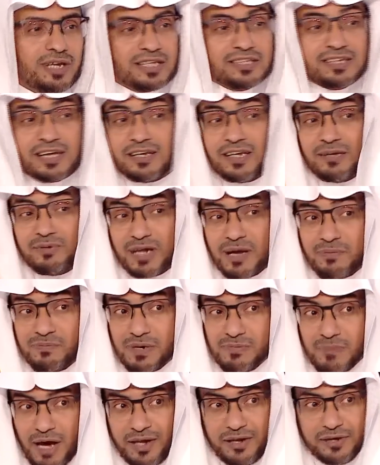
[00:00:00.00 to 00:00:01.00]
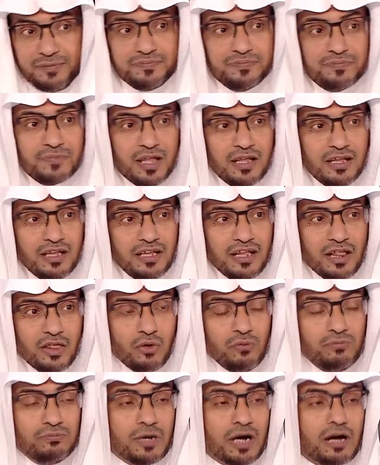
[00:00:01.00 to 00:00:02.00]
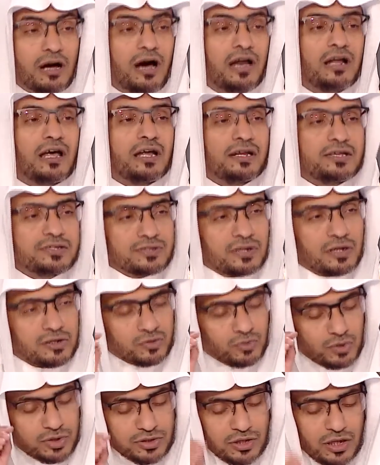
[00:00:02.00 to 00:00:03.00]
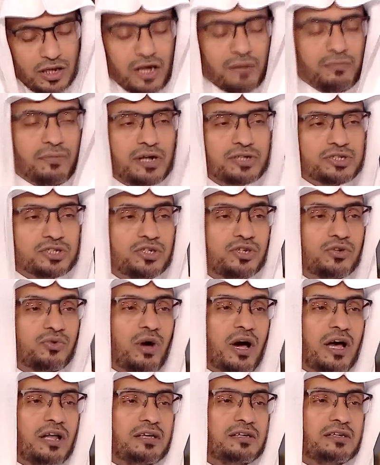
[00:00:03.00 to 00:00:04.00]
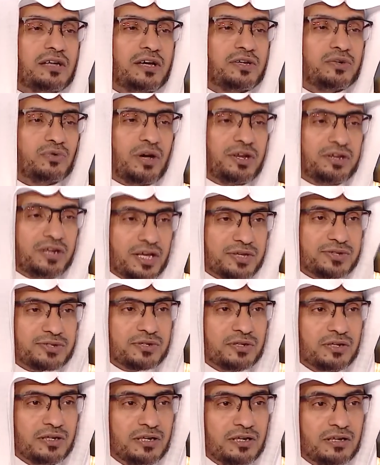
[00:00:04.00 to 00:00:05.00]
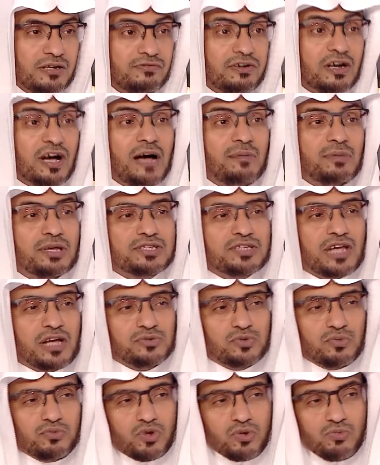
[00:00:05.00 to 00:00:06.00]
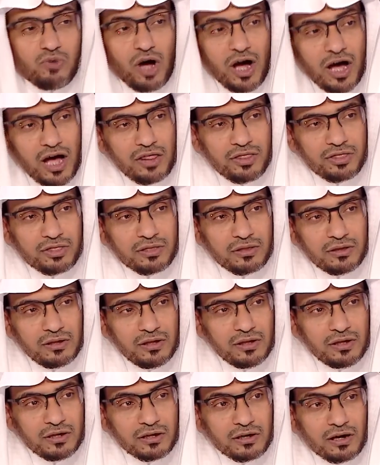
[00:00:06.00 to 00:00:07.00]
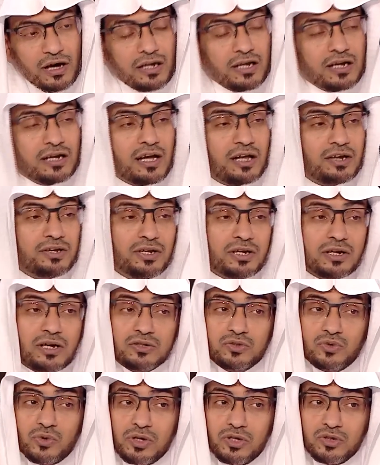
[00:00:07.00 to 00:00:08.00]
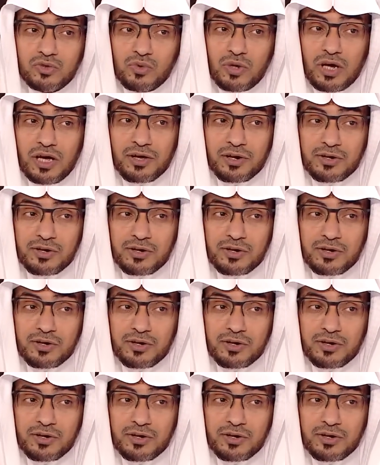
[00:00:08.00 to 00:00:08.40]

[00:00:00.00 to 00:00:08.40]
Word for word: اتكلم الان بالمعنى ثم قال عليه الصلاه والسلام اشيروا علي ايها الناس فقام سعد بن معاذ قال كانك تريدنا يا